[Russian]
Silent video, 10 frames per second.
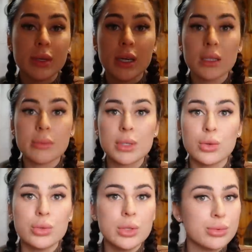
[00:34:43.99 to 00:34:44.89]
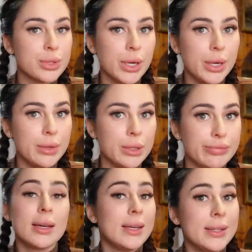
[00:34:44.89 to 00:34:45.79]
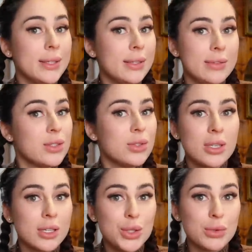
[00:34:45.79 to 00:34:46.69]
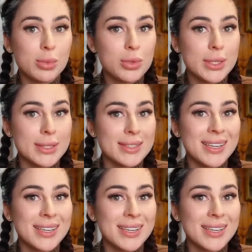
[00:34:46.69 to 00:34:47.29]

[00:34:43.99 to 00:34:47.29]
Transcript: Меня это абсолютно не устраивает. А я такие видео не хочу выпускать.